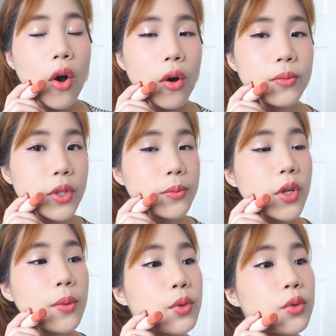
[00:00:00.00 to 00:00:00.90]
อม
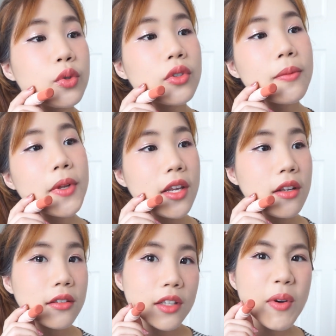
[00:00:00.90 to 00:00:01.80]
ส้มๆ นูนๆขึ้นมานิด
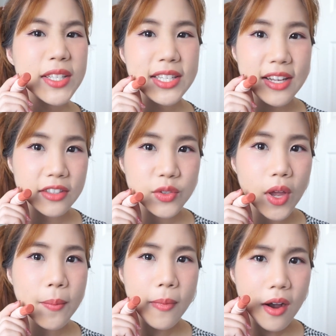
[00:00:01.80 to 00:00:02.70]
นึง ต้องว่าสีนี้สว
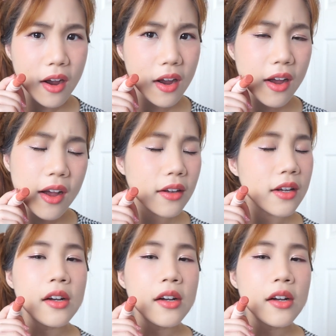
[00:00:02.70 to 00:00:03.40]
ยมาก